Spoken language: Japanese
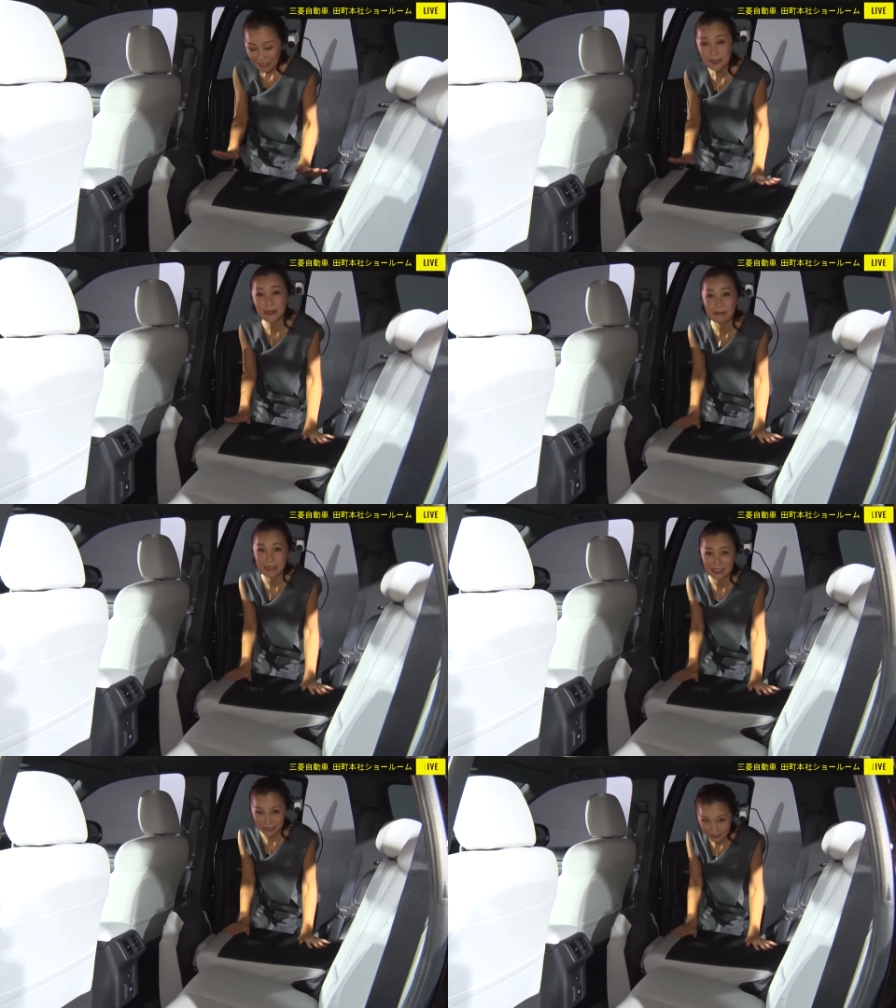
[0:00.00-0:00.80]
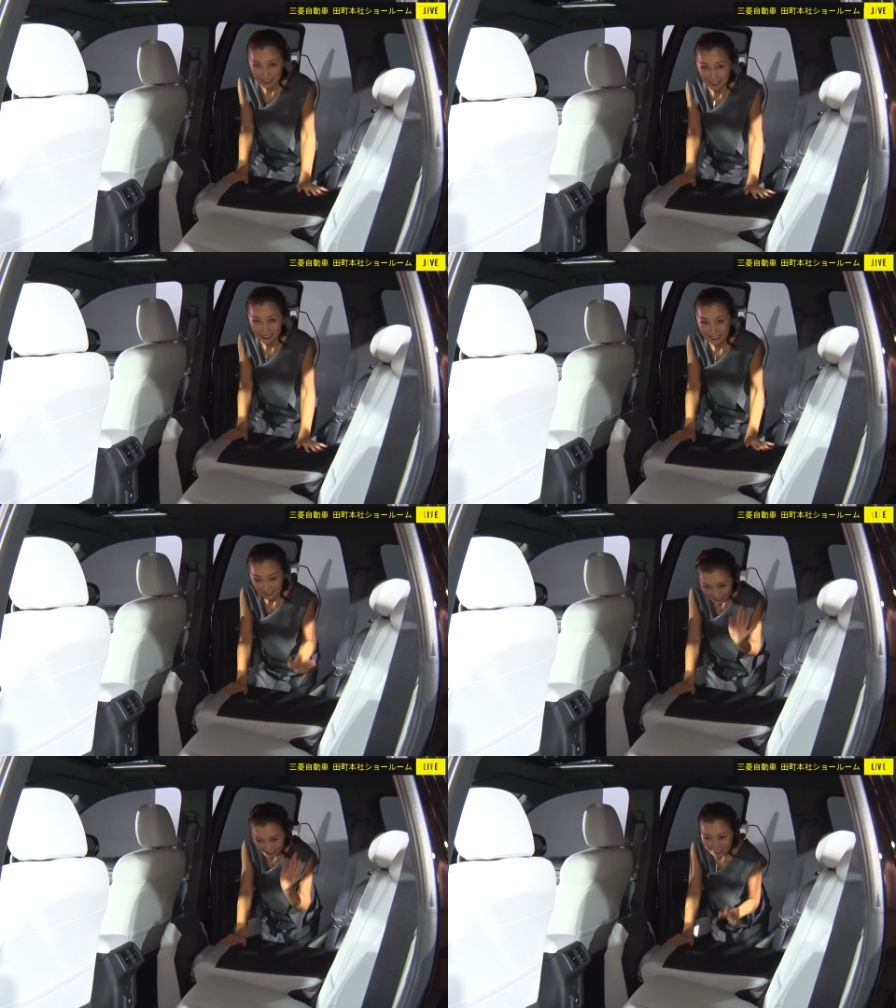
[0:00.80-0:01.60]
これでまず OK で
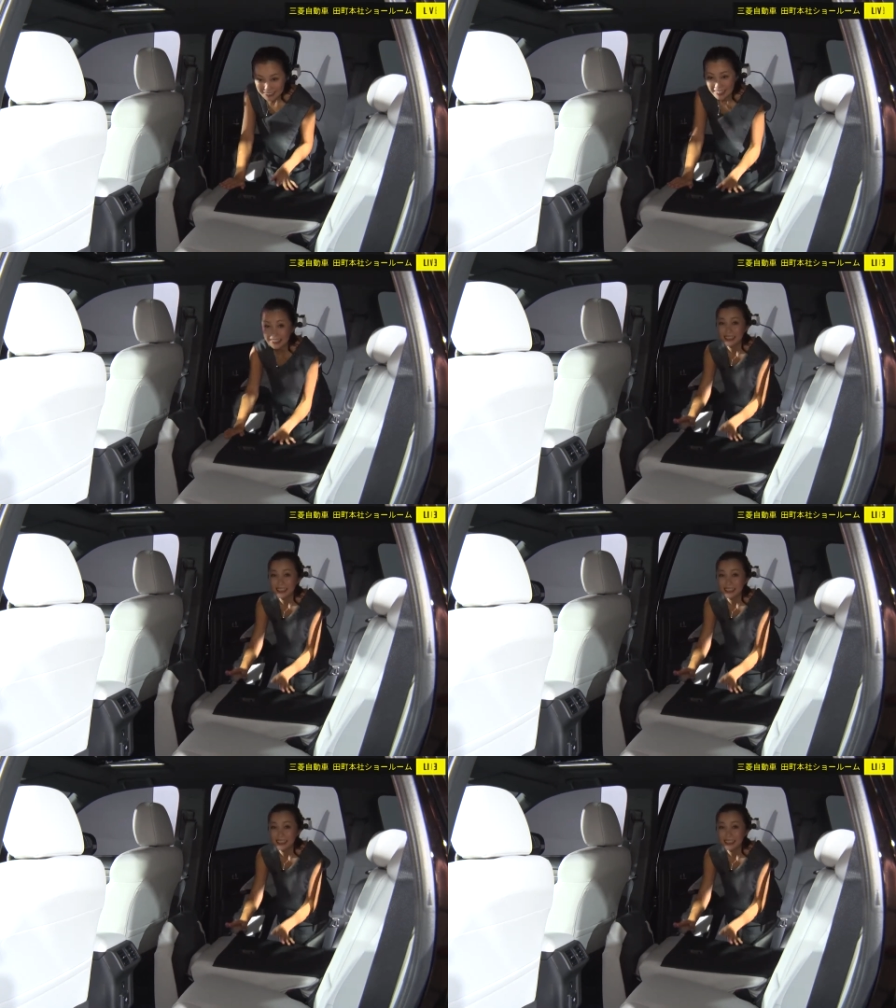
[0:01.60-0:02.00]
す。じゃあ反